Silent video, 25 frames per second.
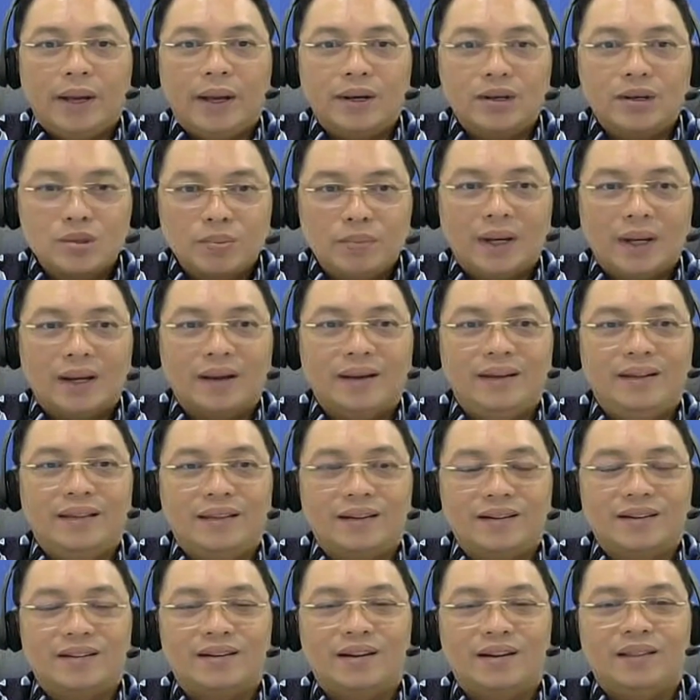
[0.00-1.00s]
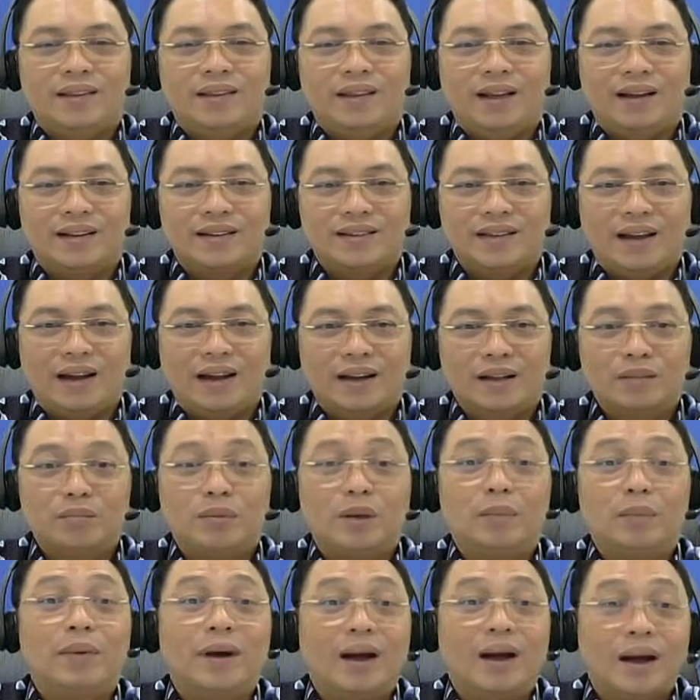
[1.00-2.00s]
benchmark interest rate yang
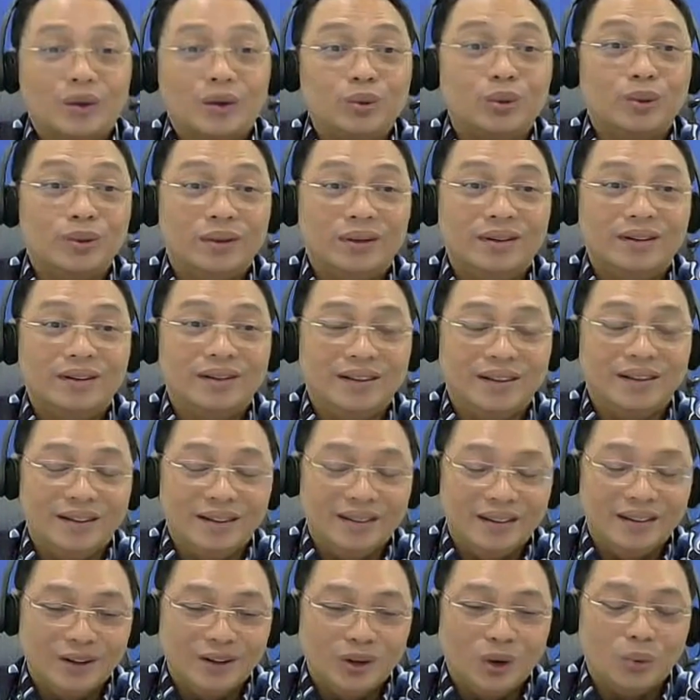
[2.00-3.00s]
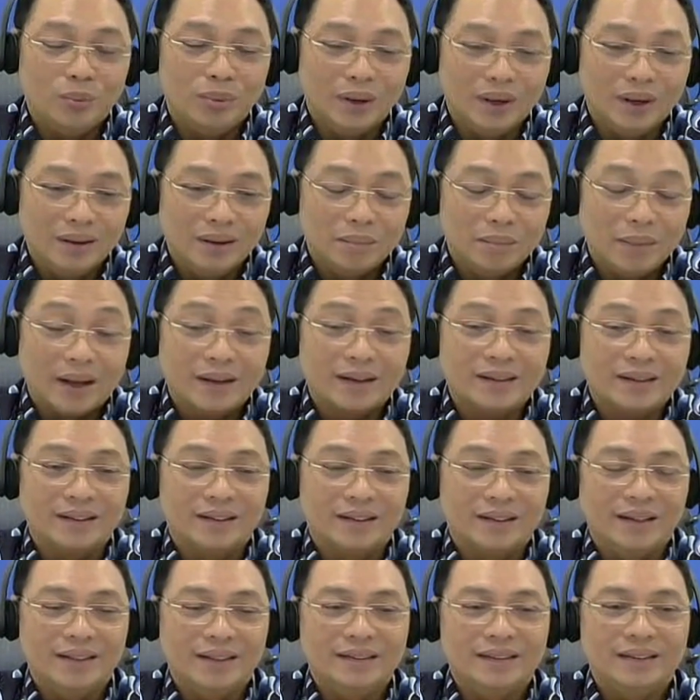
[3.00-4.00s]
sangat berpengaruh di global
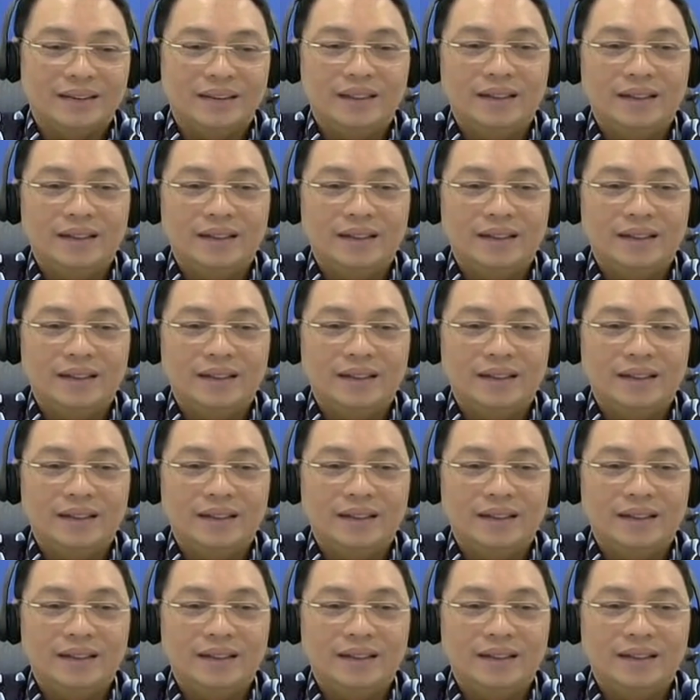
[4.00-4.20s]
market ya.